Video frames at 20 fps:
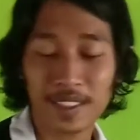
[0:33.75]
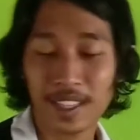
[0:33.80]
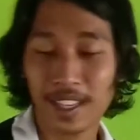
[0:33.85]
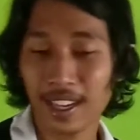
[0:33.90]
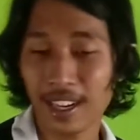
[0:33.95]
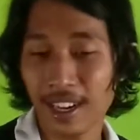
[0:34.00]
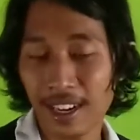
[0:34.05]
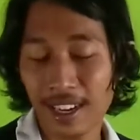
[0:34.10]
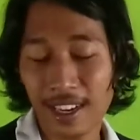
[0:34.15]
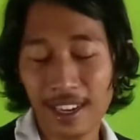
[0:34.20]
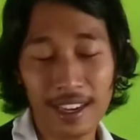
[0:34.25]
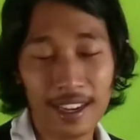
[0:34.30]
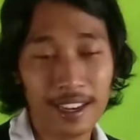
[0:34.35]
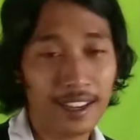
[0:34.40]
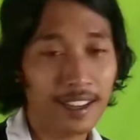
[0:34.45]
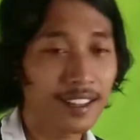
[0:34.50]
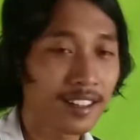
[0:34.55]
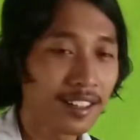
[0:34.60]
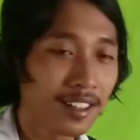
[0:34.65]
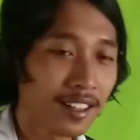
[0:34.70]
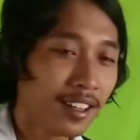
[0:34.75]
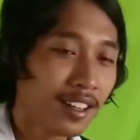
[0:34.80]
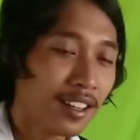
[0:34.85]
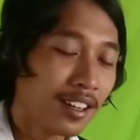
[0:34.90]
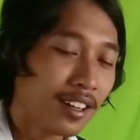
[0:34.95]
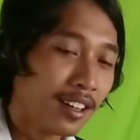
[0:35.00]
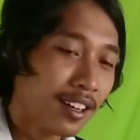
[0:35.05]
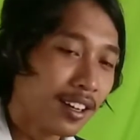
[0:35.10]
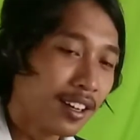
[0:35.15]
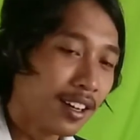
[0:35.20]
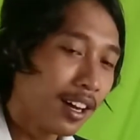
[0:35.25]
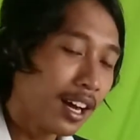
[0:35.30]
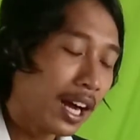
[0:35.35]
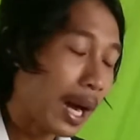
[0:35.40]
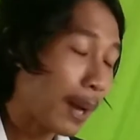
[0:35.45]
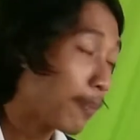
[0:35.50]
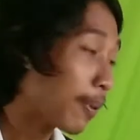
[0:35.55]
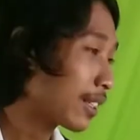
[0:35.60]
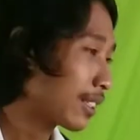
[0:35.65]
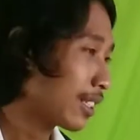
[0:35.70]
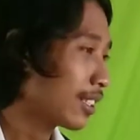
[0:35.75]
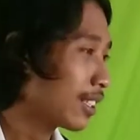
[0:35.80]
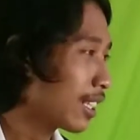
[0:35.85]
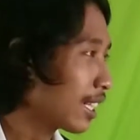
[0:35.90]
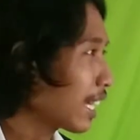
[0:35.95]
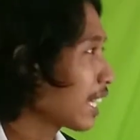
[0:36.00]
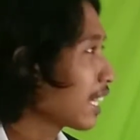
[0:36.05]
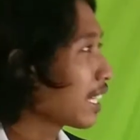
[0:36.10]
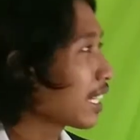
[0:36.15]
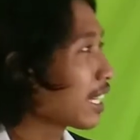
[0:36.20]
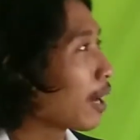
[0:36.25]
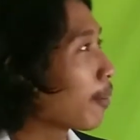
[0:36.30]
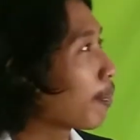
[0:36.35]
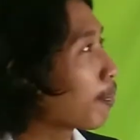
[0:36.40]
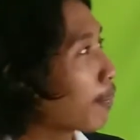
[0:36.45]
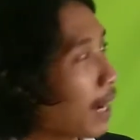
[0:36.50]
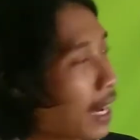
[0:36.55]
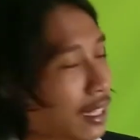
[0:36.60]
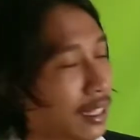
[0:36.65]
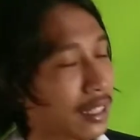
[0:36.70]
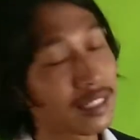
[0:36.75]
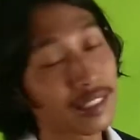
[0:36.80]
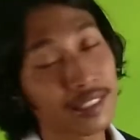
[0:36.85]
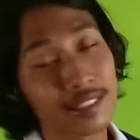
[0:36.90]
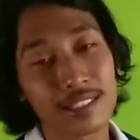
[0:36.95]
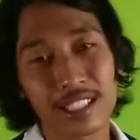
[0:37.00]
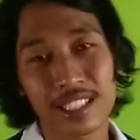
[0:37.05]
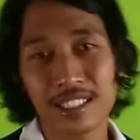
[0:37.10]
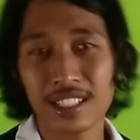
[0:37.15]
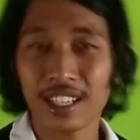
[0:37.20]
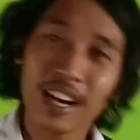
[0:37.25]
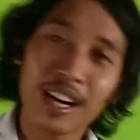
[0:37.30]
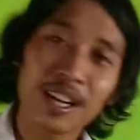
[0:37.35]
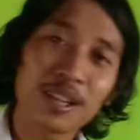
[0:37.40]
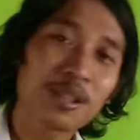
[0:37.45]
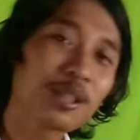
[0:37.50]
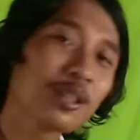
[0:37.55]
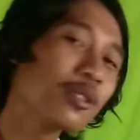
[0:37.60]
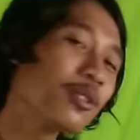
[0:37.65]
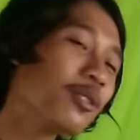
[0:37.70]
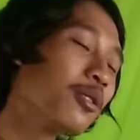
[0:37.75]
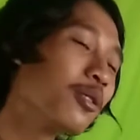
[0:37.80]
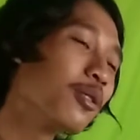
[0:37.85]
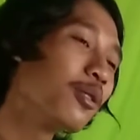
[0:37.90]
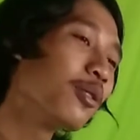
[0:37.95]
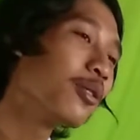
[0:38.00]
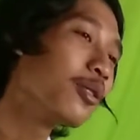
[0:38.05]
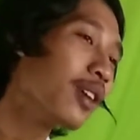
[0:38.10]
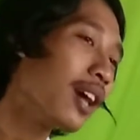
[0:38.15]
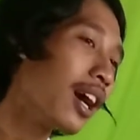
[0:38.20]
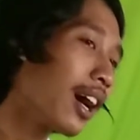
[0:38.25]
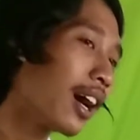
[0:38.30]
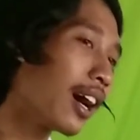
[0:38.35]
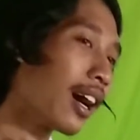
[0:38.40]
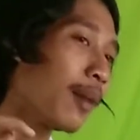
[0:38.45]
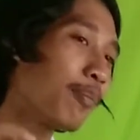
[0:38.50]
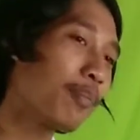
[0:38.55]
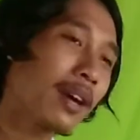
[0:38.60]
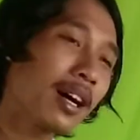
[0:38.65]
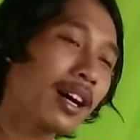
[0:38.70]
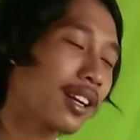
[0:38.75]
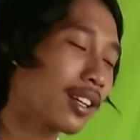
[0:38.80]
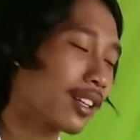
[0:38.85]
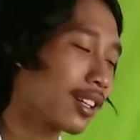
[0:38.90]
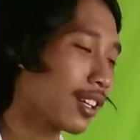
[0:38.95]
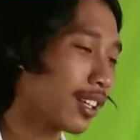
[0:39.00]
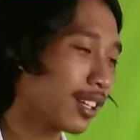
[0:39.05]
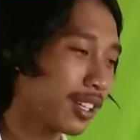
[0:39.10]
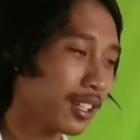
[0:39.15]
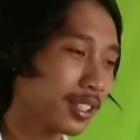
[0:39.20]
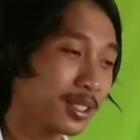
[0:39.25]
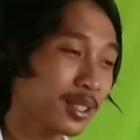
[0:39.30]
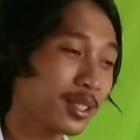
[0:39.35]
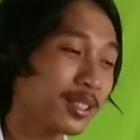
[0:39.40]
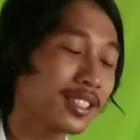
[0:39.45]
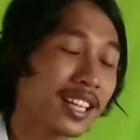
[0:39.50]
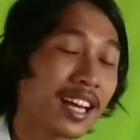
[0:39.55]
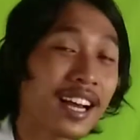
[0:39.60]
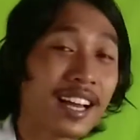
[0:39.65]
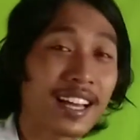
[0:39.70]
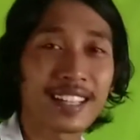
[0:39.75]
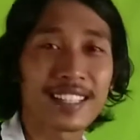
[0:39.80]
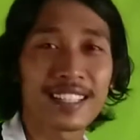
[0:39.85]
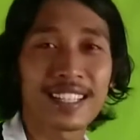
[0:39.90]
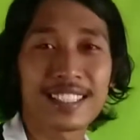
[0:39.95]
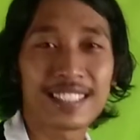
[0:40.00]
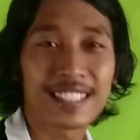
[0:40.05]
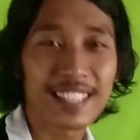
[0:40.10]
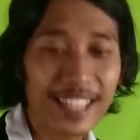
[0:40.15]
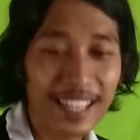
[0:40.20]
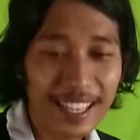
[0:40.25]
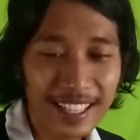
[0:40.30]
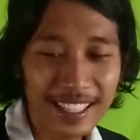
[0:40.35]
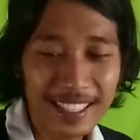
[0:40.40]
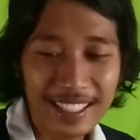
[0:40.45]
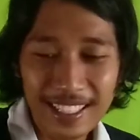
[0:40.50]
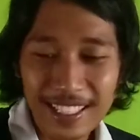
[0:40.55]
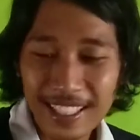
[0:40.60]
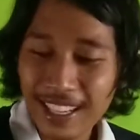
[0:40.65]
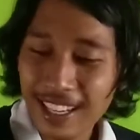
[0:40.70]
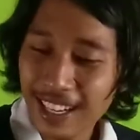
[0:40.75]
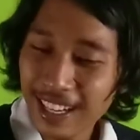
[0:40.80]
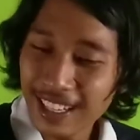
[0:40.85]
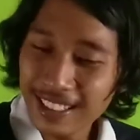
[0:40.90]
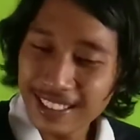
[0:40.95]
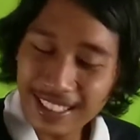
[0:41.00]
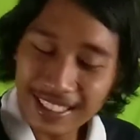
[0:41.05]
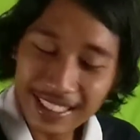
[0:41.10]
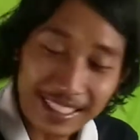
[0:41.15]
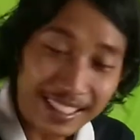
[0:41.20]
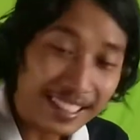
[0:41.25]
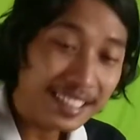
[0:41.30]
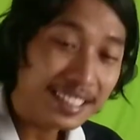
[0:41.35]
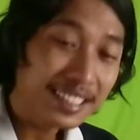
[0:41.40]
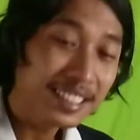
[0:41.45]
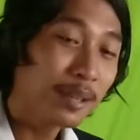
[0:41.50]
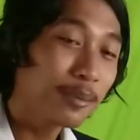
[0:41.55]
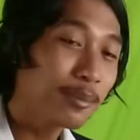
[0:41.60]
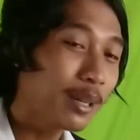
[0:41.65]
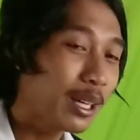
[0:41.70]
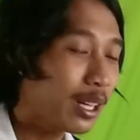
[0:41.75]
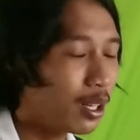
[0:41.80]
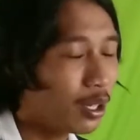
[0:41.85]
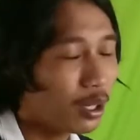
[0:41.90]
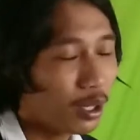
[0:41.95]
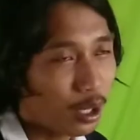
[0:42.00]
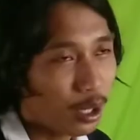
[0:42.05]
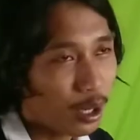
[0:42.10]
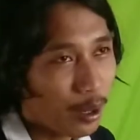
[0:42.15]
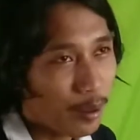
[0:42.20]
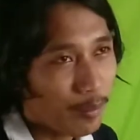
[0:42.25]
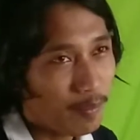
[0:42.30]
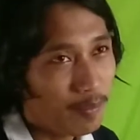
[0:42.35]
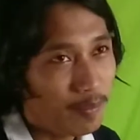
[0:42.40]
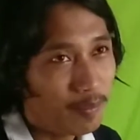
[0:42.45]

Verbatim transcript: uh, apa saja yang didapat setelah gua pergi ke Jogja ya guys ya uh, jadi sebelum